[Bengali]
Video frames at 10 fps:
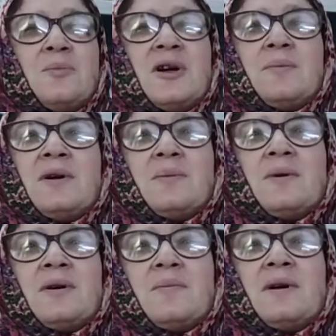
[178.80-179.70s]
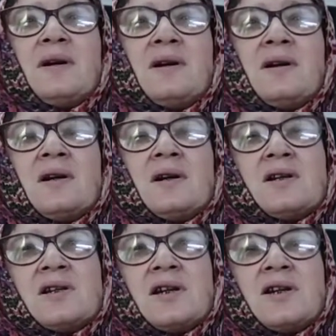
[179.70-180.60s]
ভেবে ভেবে
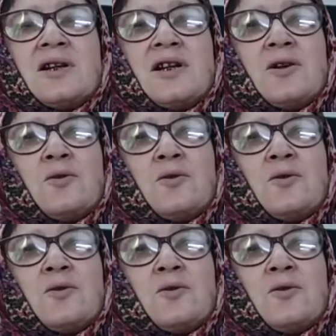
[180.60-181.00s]
সে ঠিক